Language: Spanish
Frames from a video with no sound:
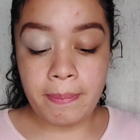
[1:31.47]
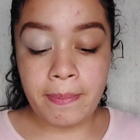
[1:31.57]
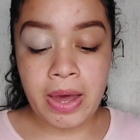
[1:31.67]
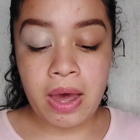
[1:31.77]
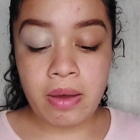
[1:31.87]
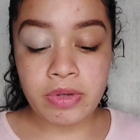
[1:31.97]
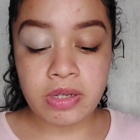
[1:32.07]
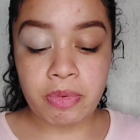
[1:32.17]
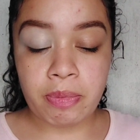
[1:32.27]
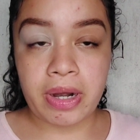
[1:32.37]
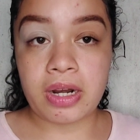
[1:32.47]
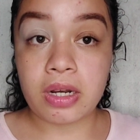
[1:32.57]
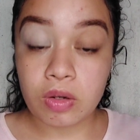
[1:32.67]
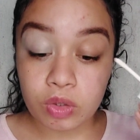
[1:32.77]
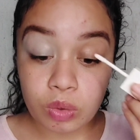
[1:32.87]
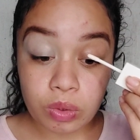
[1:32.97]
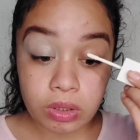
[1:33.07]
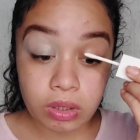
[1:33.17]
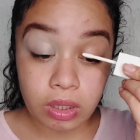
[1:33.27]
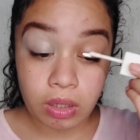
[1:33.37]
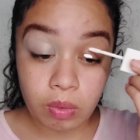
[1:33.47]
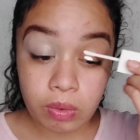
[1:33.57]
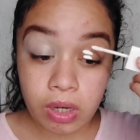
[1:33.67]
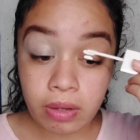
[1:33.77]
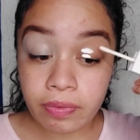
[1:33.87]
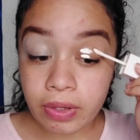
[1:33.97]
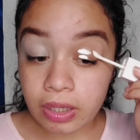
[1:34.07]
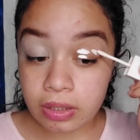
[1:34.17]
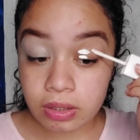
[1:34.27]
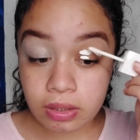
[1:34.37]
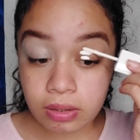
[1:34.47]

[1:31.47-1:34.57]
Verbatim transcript: Vamos a preparar el otro de una vez.